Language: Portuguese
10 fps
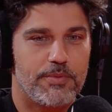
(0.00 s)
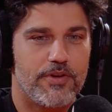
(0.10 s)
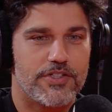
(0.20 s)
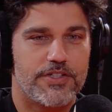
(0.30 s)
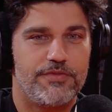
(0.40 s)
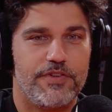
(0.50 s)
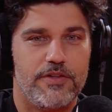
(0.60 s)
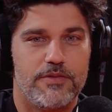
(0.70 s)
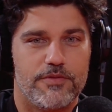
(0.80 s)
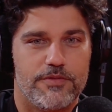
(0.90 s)
porque eu acho que
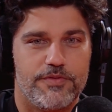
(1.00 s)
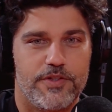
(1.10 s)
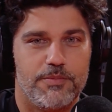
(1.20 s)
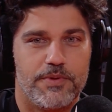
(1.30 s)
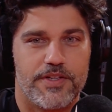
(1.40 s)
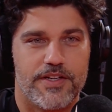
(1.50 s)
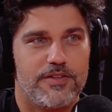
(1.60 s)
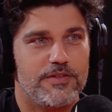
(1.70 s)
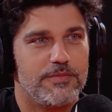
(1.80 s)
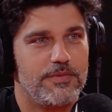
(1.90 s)
filho, filho
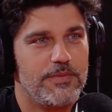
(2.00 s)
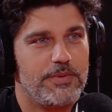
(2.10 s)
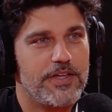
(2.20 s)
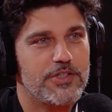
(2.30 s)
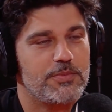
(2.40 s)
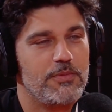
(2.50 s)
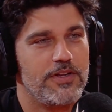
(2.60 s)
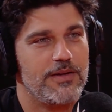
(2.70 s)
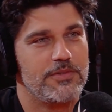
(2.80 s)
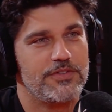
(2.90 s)
pequeno, pequenos
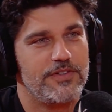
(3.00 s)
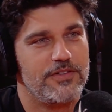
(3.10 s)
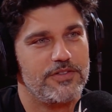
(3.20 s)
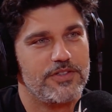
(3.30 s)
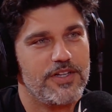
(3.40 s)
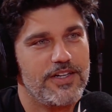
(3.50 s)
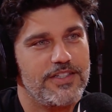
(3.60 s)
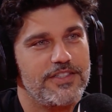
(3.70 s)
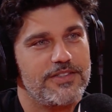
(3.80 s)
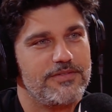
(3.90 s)
problemas, filhos
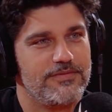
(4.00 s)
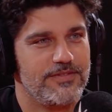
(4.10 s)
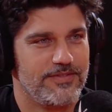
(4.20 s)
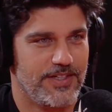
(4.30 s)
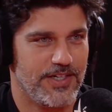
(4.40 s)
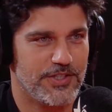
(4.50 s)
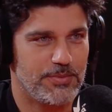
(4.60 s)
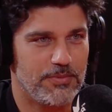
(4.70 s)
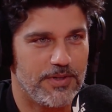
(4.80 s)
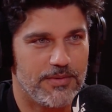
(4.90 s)
grandes, grandes
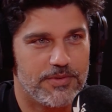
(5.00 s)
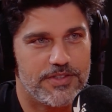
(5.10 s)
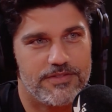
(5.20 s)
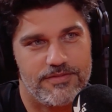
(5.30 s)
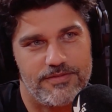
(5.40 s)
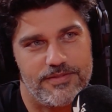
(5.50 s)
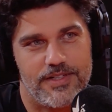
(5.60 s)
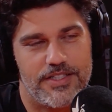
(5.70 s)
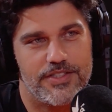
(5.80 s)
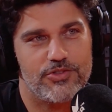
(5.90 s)
problemas,
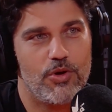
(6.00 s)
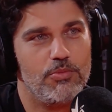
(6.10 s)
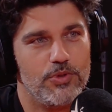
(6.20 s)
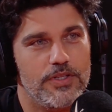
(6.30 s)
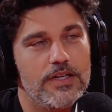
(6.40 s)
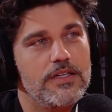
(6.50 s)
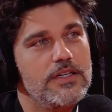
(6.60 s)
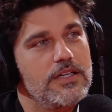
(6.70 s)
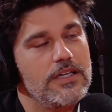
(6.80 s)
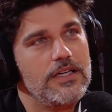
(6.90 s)
acho que só muda.
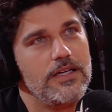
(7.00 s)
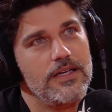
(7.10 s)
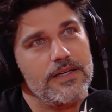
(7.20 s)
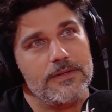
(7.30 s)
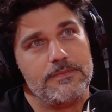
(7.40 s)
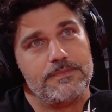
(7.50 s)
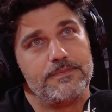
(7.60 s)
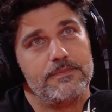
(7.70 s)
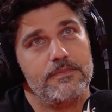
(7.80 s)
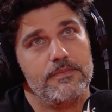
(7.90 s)
É,
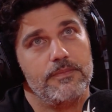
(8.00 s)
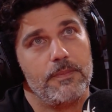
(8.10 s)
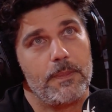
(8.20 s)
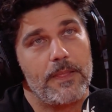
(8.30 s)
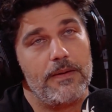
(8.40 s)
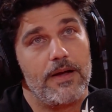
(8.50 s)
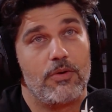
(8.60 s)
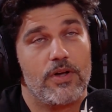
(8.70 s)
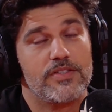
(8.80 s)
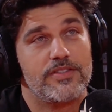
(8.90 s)

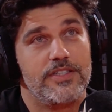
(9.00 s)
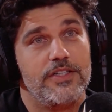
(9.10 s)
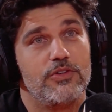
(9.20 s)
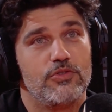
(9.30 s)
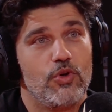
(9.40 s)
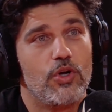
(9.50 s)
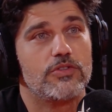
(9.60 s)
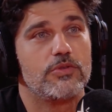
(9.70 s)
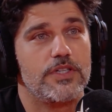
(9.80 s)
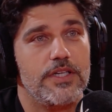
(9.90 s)
agora sim, eu
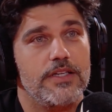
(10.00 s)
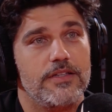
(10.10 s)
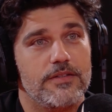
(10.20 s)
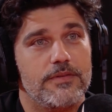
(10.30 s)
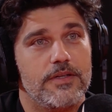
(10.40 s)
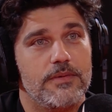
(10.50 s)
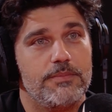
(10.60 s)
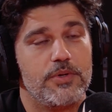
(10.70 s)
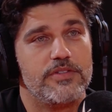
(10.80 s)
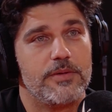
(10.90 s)
noto que, é,
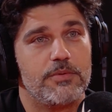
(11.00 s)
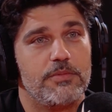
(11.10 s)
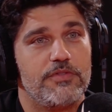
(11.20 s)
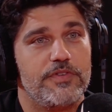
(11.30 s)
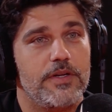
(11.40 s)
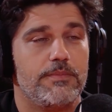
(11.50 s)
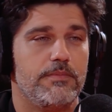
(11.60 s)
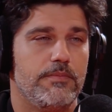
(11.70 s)
por exemplo, minha filha,